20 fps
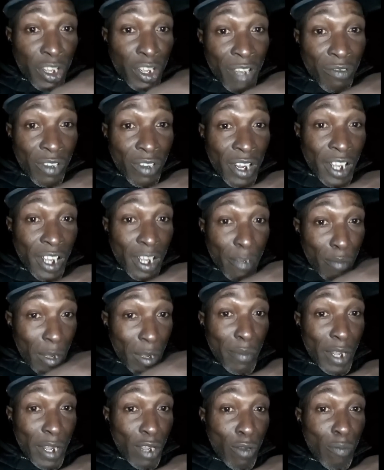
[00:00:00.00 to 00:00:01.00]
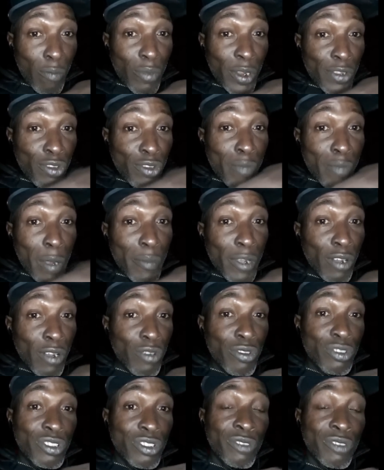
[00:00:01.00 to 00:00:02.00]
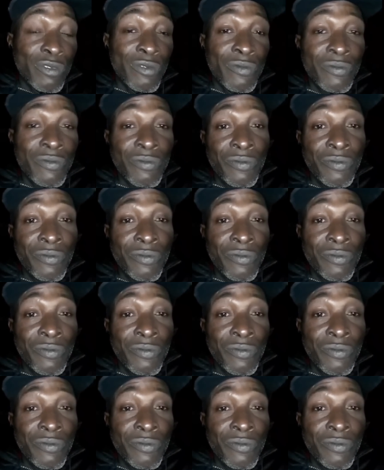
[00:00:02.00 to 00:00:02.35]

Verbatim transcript: pero ella fue la que más me comprendió y más me conoció